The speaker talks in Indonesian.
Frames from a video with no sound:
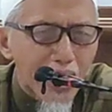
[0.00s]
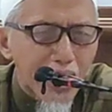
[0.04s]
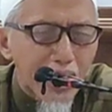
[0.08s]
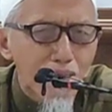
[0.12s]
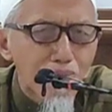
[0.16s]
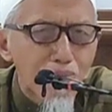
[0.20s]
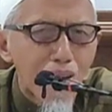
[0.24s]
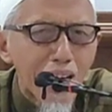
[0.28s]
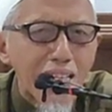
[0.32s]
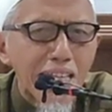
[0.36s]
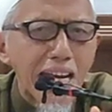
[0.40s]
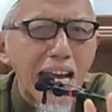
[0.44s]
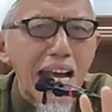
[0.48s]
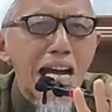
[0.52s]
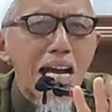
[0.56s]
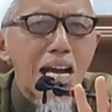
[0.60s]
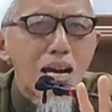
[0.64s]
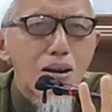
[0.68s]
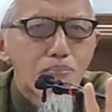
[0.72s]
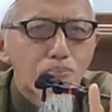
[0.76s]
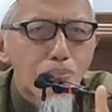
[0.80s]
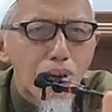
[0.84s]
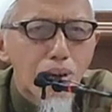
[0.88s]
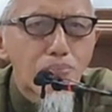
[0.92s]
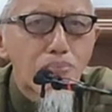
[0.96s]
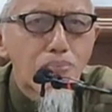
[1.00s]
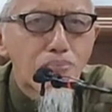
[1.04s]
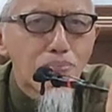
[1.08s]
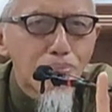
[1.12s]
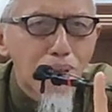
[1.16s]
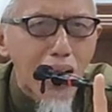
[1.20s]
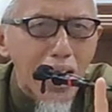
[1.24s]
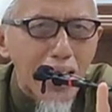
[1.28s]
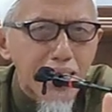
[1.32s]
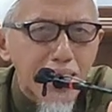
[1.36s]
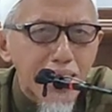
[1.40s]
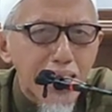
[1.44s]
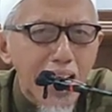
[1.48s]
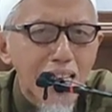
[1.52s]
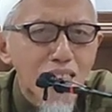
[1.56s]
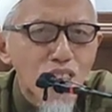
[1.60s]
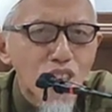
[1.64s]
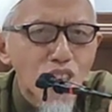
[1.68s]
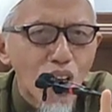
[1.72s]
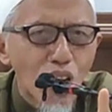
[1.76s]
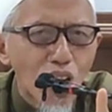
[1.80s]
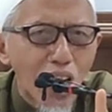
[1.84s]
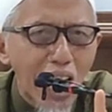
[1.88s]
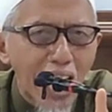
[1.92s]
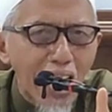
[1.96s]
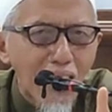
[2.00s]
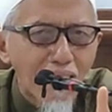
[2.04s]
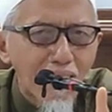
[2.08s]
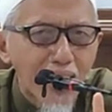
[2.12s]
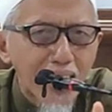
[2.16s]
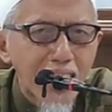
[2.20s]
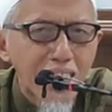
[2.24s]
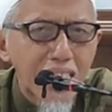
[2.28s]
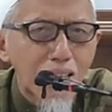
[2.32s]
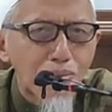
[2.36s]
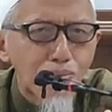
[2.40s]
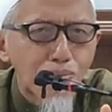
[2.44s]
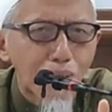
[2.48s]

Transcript: bagaimana membaca sholawat